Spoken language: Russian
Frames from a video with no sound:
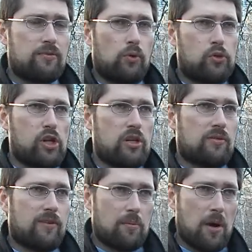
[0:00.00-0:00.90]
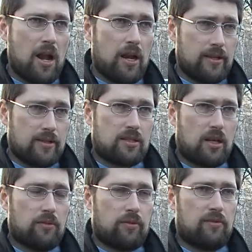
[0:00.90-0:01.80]
включение формально этих
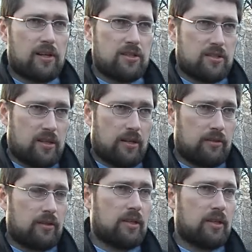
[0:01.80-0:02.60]
стран в Евразийское